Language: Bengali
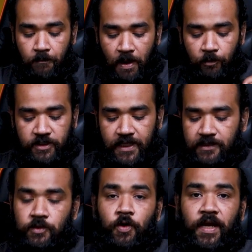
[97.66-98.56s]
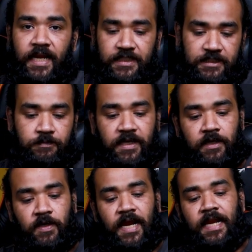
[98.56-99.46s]
মেমোরি সাইজ হলো এইট জিবি
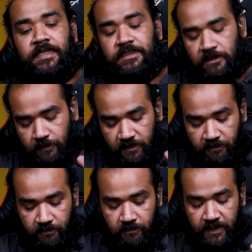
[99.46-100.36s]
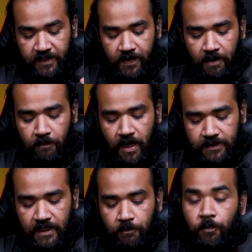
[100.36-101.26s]
এখানে এইট জিবি ভি র্যাম
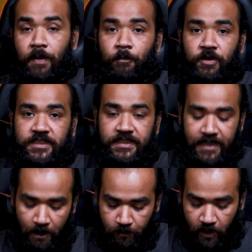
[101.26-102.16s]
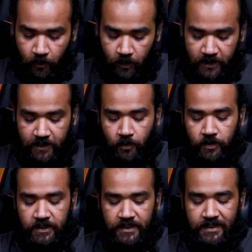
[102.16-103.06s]
আছে এবং মেমোরি যে টাইপটা হলো সেটা হলো
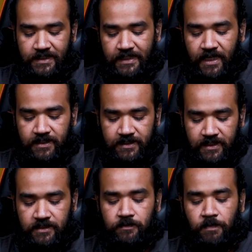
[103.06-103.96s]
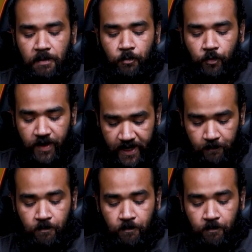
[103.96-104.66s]
আর সিক্স মেমোরি